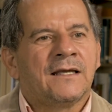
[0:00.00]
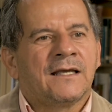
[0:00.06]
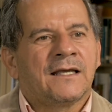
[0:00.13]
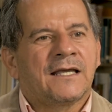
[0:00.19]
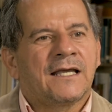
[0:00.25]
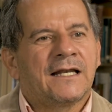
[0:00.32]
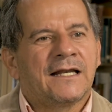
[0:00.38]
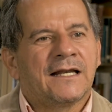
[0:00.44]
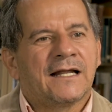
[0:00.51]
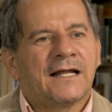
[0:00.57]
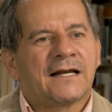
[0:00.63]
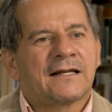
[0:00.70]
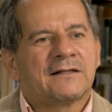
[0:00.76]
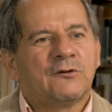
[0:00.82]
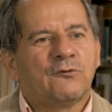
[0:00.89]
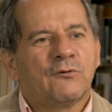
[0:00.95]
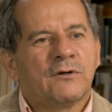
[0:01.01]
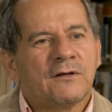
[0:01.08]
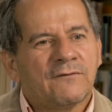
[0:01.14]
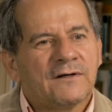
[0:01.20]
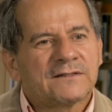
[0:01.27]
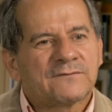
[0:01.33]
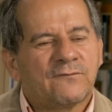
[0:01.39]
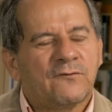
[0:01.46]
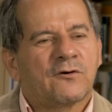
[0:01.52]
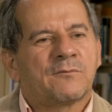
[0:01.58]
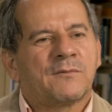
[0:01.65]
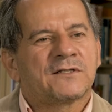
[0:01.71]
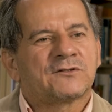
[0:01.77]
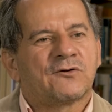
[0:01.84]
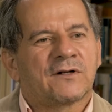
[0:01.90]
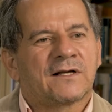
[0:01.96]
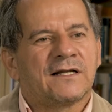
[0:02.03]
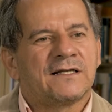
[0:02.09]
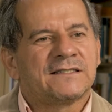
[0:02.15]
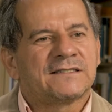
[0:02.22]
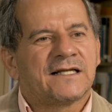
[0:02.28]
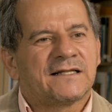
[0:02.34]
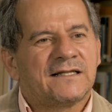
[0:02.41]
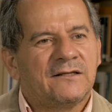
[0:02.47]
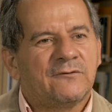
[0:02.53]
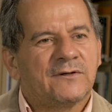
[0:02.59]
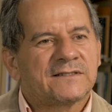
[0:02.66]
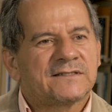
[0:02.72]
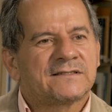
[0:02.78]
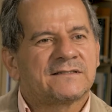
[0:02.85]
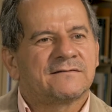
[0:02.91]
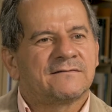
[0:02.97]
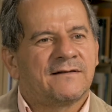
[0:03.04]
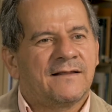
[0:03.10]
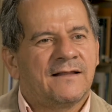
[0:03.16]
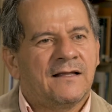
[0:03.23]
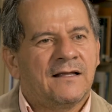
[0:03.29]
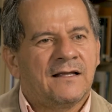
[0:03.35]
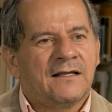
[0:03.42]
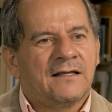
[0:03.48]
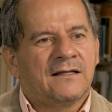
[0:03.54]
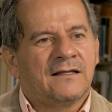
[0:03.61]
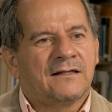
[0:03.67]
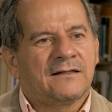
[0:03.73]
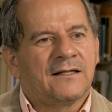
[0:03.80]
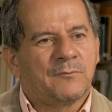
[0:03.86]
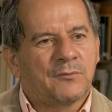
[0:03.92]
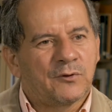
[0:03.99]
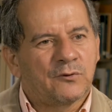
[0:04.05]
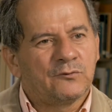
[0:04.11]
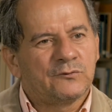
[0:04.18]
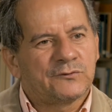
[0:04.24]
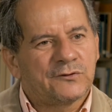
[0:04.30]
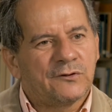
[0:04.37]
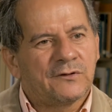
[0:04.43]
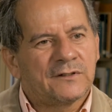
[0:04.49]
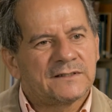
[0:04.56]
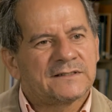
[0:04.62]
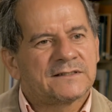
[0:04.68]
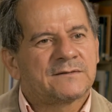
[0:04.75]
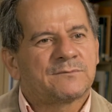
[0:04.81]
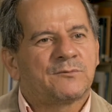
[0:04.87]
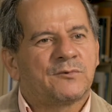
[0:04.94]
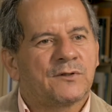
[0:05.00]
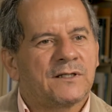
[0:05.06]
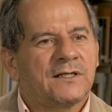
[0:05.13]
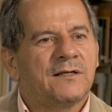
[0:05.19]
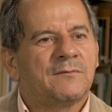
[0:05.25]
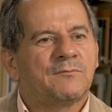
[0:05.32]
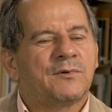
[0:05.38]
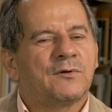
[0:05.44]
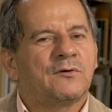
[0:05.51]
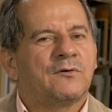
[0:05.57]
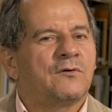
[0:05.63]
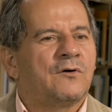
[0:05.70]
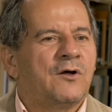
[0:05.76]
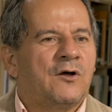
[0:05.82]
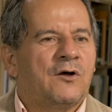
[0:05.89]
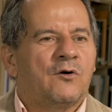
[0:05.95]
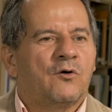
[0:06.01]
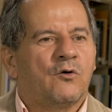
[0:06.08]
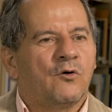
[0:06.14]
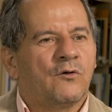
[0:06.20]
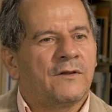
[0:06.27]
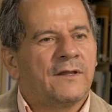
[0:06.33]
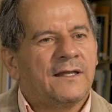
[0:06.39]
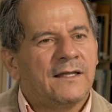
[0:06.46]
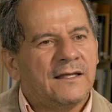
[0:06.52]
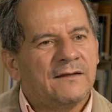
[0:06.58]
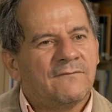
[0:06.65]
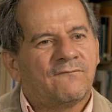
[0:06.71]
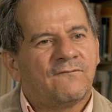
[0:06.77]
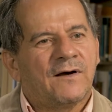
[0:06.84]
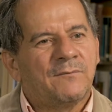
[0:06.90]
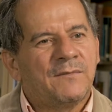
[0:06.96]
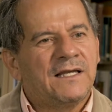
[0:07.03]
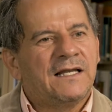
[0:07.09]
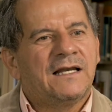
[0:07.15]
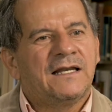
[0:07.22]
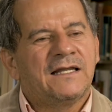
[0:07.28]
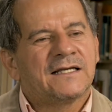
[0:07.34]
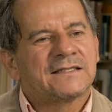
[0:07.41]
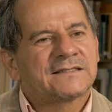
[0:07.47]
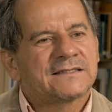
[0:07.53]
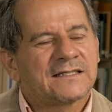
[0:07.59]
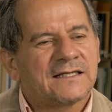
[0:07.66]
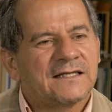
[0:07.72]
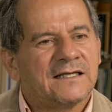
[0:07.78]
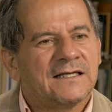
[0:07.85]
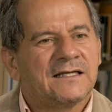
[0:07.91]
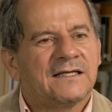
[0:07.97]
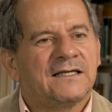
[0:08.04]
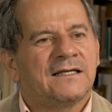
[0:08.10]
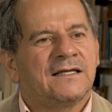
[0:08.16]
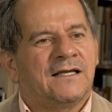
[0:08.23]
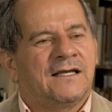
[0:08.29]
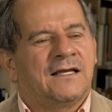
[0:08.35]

generar nuevas formas organizativas, de productores, por ejemplo, o de familias que